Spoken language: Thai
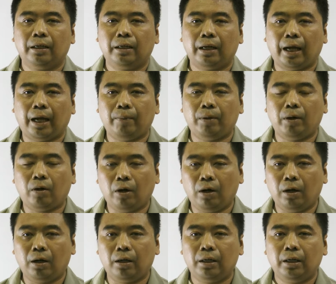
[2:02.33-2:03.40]
นะครับแล้วก็
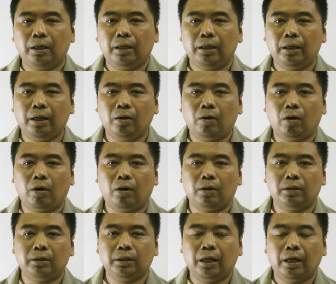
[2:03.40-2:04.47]
เรื่องของ
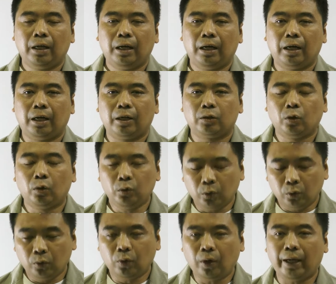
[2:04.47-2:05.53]
อต้นทุ
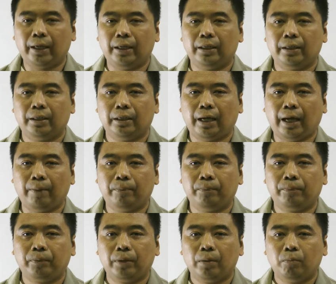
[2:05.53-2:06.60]
นด้วยนะครับ
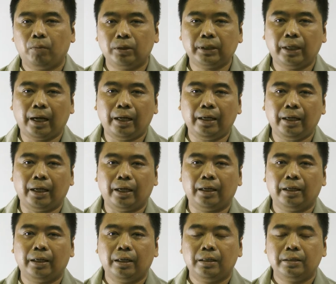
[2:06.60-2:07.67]
เพราะฉะนั้นเนี่ย
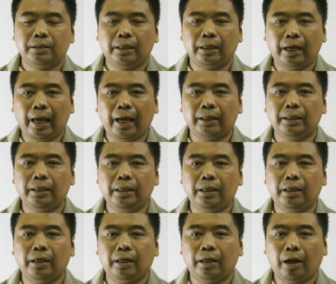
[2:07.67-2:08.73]
สิ่งแรกที่
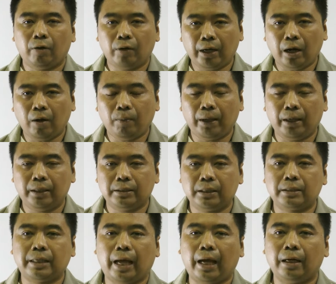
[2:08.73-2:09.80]
เราได้เข้าไปศึ
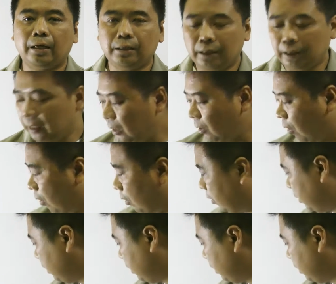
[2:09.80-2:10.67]
กษาก็คือเรื่องของ